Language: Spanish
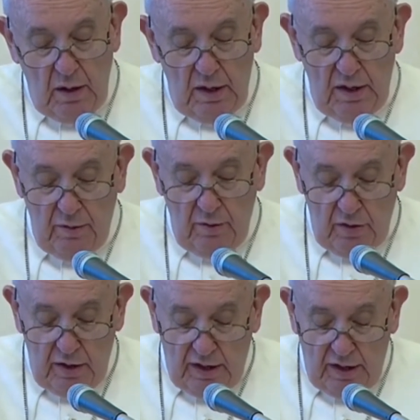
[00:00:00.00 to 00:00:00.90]
El libro
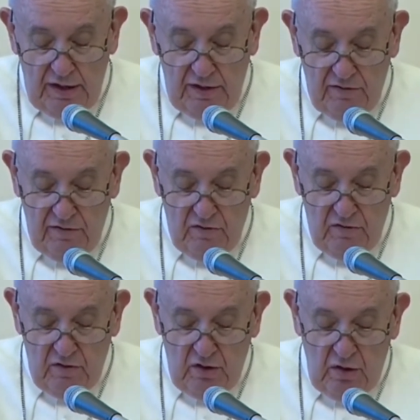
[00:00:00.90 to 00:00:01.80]
del
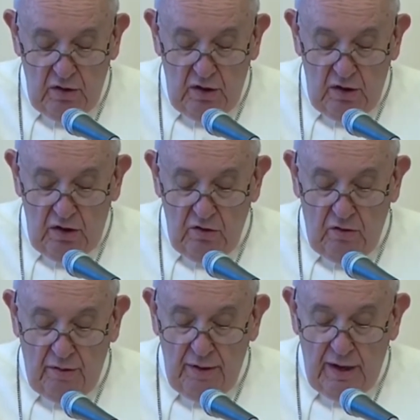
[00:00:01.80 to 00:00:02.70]
Génesis
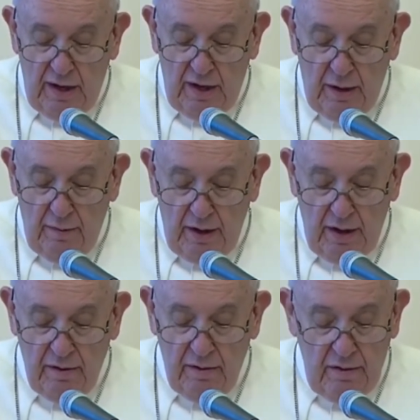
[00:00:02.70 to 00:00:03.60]
nos revela que
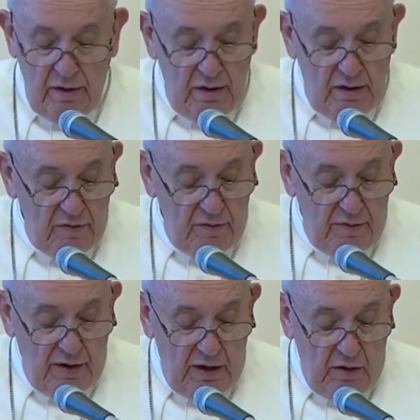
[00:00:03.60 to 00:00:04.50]
Abraham
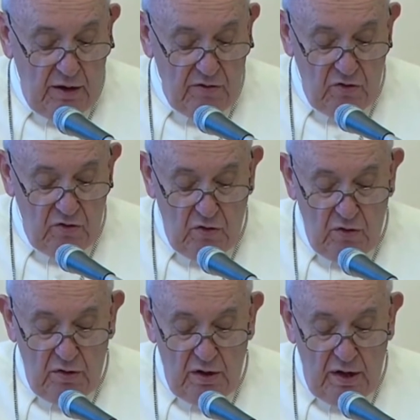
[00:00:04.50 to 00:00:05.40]
vivía la
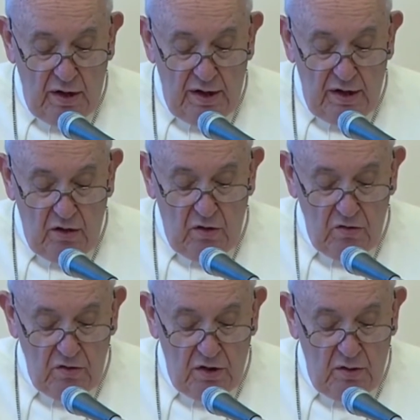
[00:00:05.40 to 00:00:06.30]
oración en
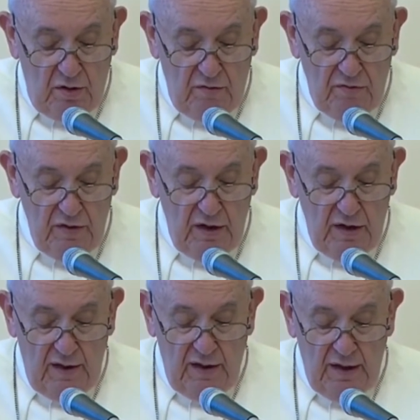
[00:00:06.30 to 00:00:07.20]
continua
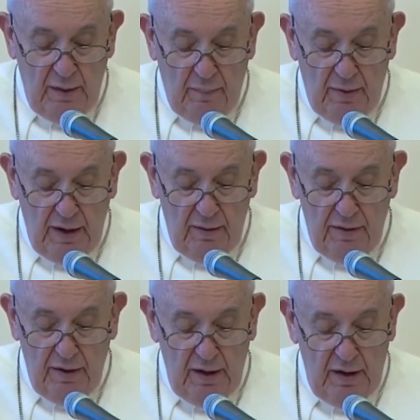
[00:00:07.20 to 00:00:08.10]
fidelidad a la
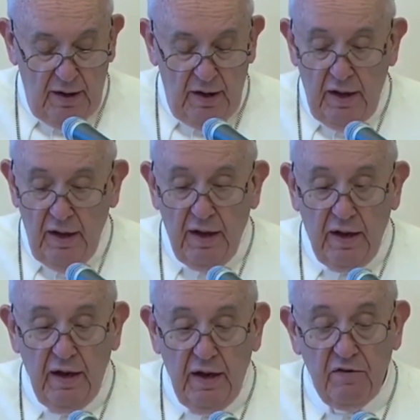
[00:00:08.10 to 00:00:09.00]
palabra
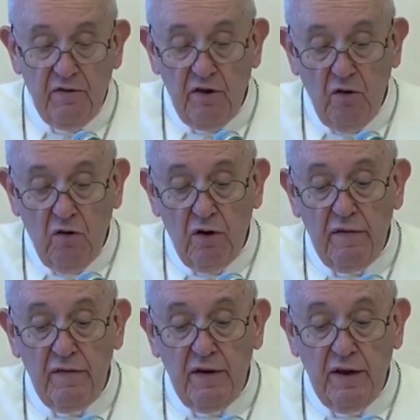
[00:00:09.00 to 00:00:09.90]
que el Señor
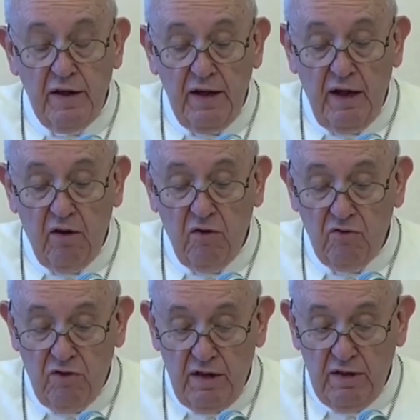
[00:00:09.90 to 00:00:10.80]
le dirigía
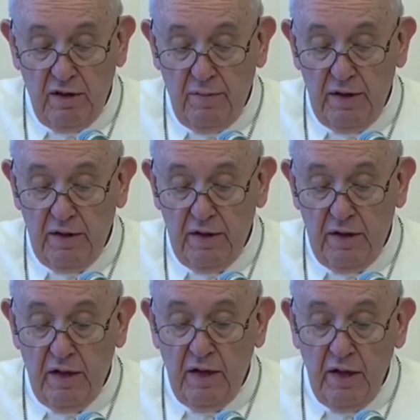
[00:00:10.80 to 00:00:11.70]
constantemente
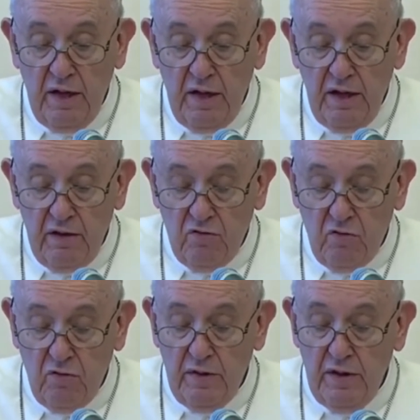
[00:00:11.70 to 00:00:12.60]
en
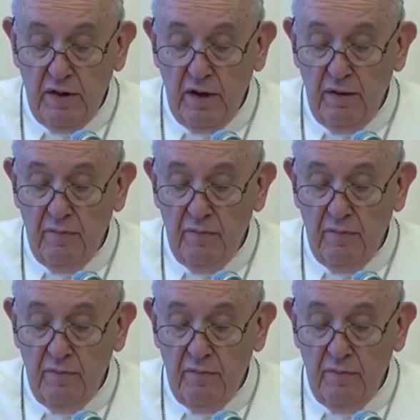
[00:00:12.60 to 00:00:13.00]
su vida.